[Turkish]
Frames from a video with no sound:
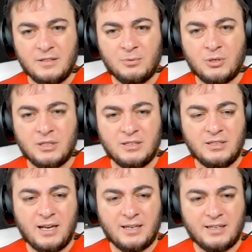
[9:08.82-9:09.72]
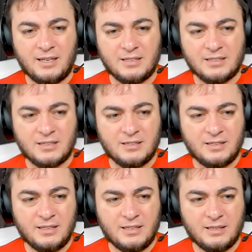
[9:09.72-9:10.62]
Bu kadın nerede yalnız? Kadın
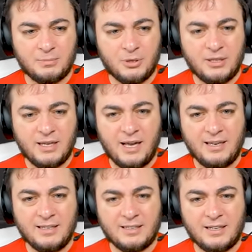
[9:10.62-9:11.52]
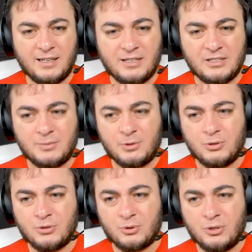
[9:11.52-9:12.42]
gitti. Burayı da her yerde araştırmış
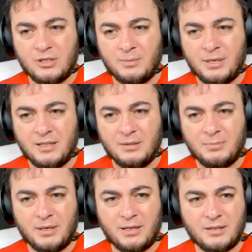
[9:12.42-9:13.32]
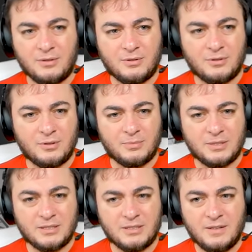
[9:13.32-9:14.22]
olur. Şu adamı alalım mı ya ne olur ne
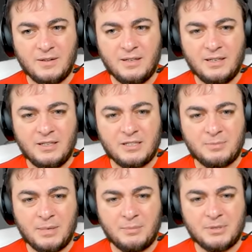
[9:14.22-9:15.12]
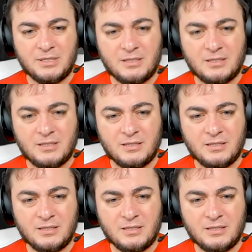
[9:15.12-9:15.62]
olmaz. İçimden bir ses